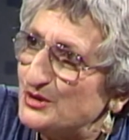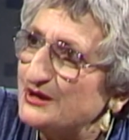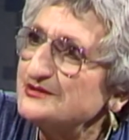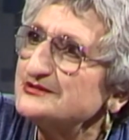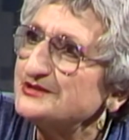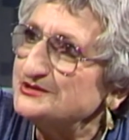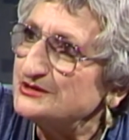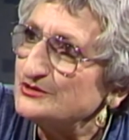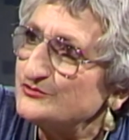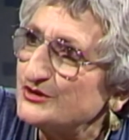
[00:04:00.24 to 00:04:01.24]
mienne,
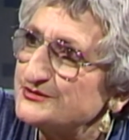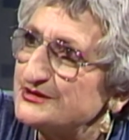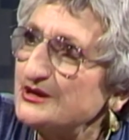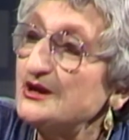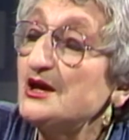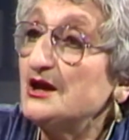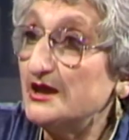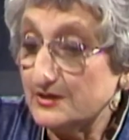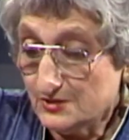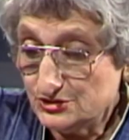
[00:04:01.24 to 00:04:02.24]
c'est-à-dire le français.
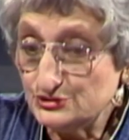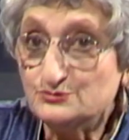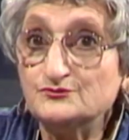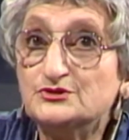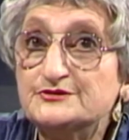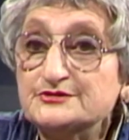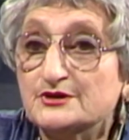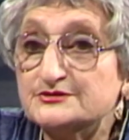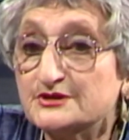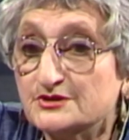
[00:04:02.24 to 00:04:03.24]
Et quand je suis venue
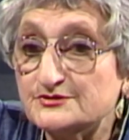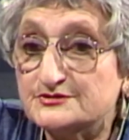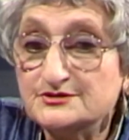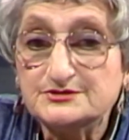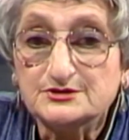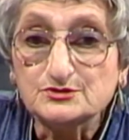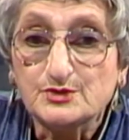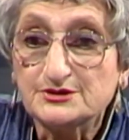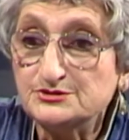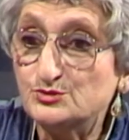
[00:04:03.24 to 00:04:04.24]
ici en 56 et que
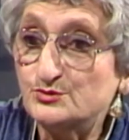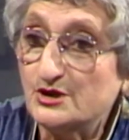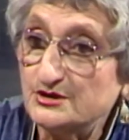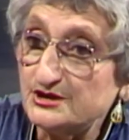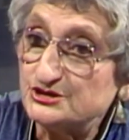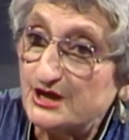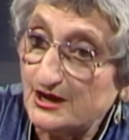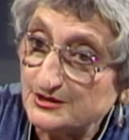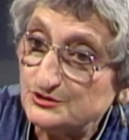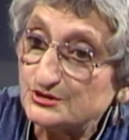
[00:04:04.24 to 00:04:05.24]
Marc Thibault m'a engagé
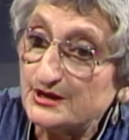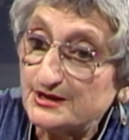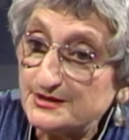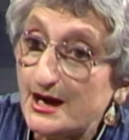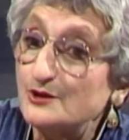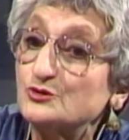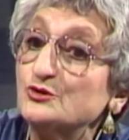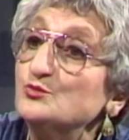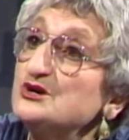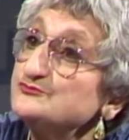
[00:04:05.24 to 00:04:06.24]
à Radio-Canada, alors
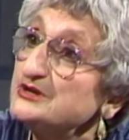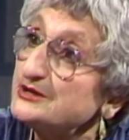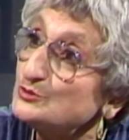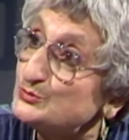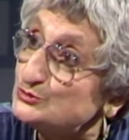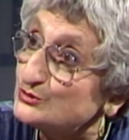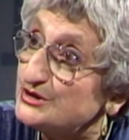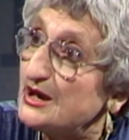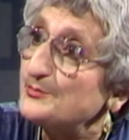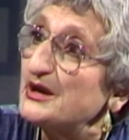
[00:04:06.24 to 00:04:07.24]
que moi je voulais
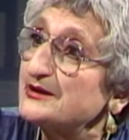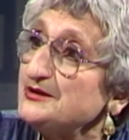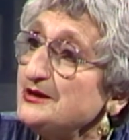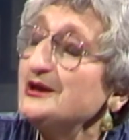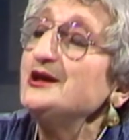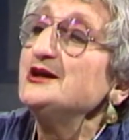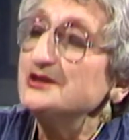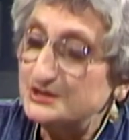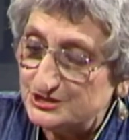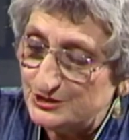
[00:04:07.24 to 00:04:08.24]
retourner à Paris,
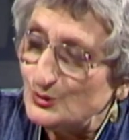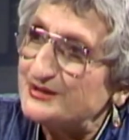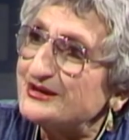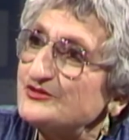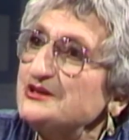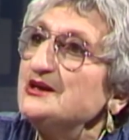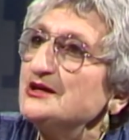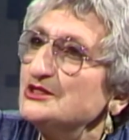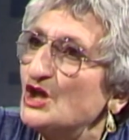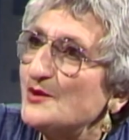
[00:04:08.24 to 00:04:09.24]
j'ai eu à
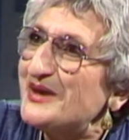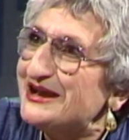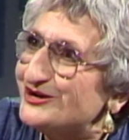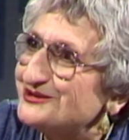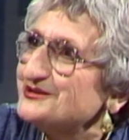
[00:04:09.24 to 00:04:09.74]
travailler dans ma langue.